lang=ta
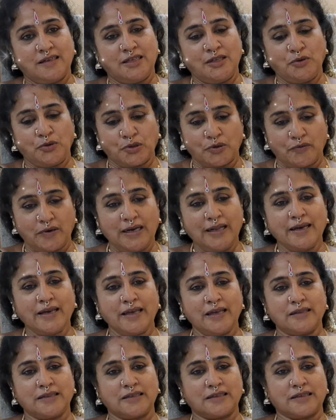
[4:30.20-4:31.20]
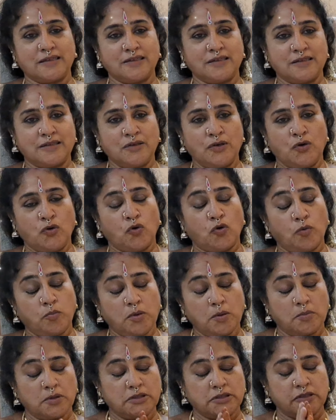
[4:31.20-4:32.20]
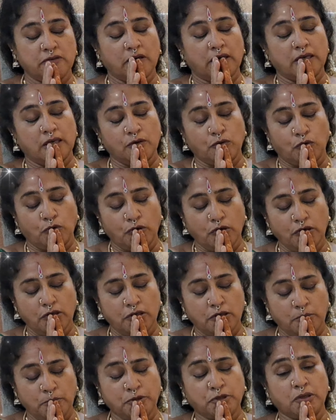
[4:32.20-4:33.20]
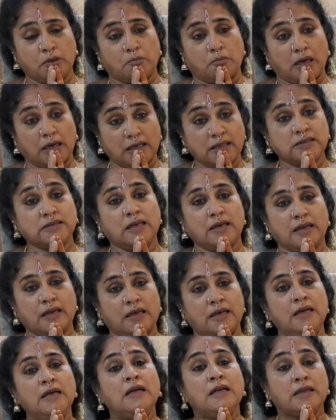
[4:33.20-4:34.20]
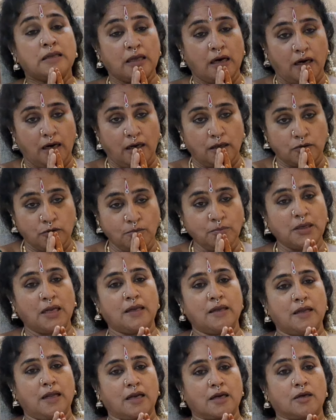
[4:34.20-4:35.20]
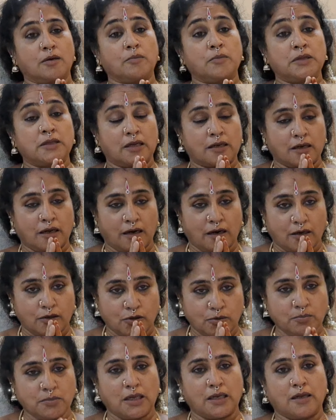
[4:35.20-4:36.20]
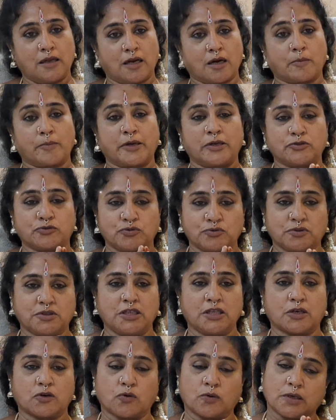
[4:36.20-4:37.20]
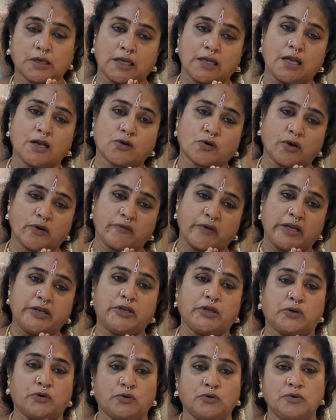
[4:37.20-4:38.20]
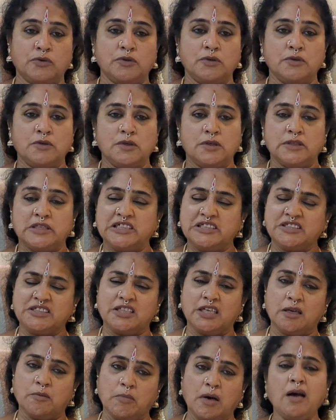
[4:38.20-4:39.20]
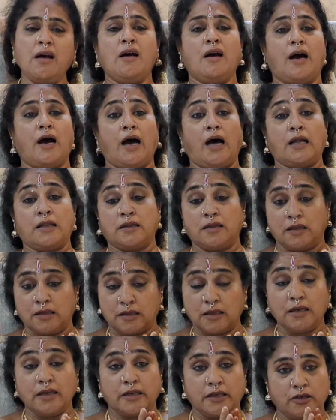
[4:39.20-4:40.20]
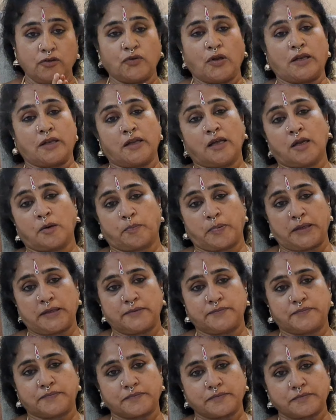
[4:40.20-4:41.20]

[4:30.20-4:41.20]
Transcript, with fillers: நீ ஒரு விளக்கேத்துட்டு ஓம் நம சிவாயான்னு ஒரு நிமிஷம் மனசார நானும் நல்லா இருக்கணும் இந்த நாடும் நல்லா இருக்கணும் என்னை சுற்றி இருக்கணும் நல்லா இருக்கணும்னு வேண்டிக்கும் நிச்சயமாக அந்த இதில் நீயும் நல்லா இருப்பேன்